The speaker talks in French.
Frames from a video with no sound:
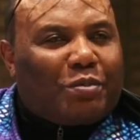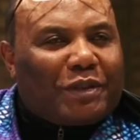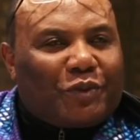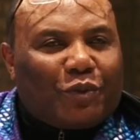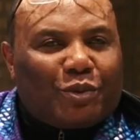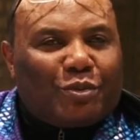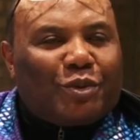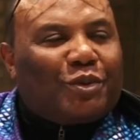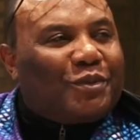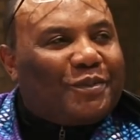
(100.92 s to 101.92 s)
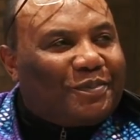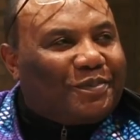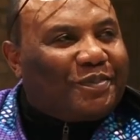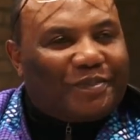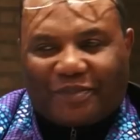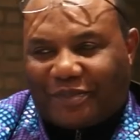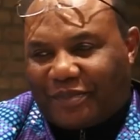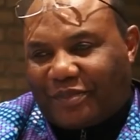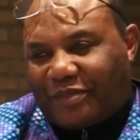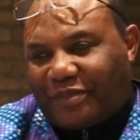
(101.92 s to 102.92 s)
pasteur Bobo. vous pouvez prendre
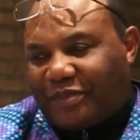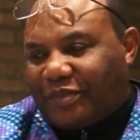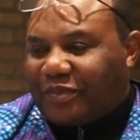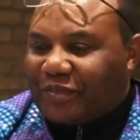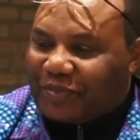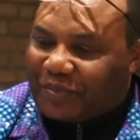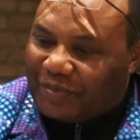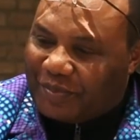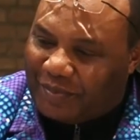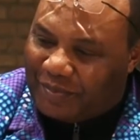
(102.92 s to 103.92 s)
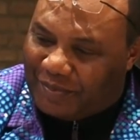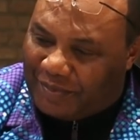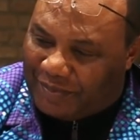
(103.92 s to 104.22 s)
votre micro, s'il vous plaît